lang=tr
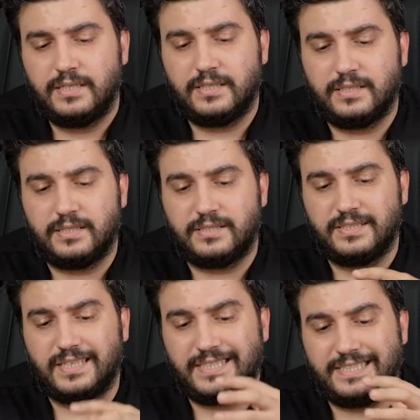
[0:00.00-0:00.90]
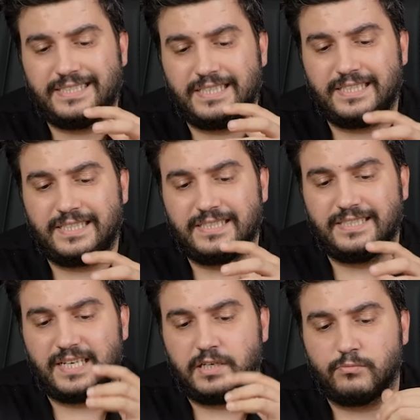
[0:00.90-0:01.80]
e, size
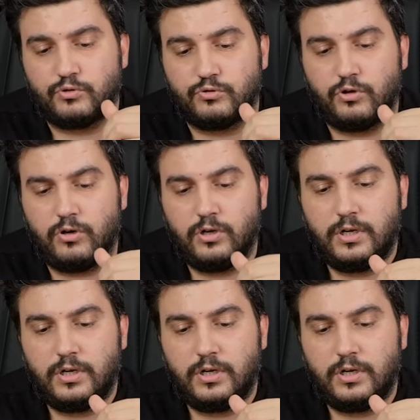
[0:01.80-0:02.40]
istediğiniz deneyimi sunuyor.